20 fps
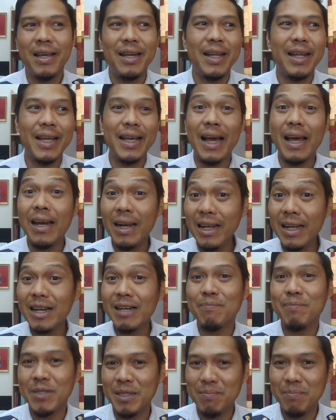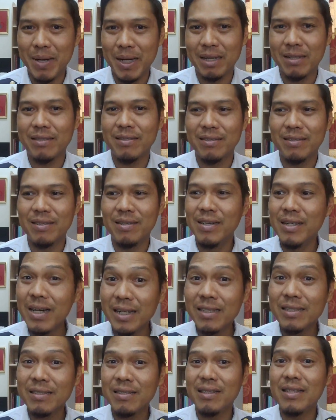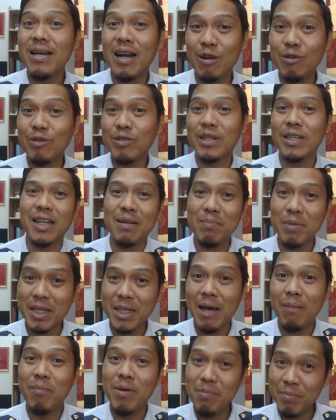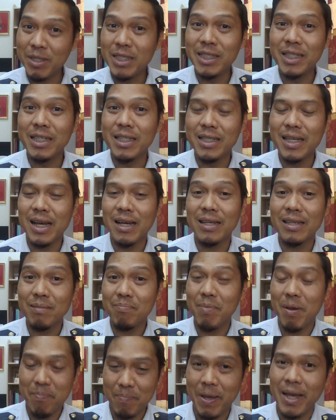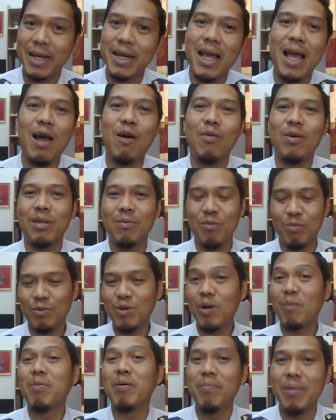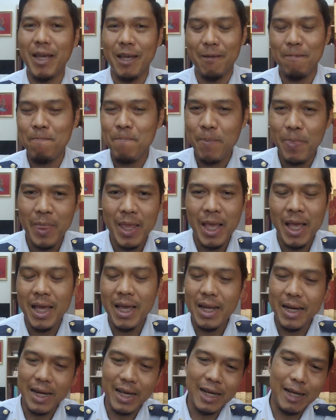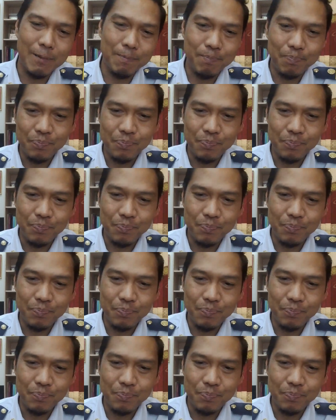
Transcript: ในการเลือกปฏิบัติ เลือกเลือกเอาสิ่งนั้นมาทำให้มันจริงจังแบบ89ผมชอบแบบเนี้ยนะครับ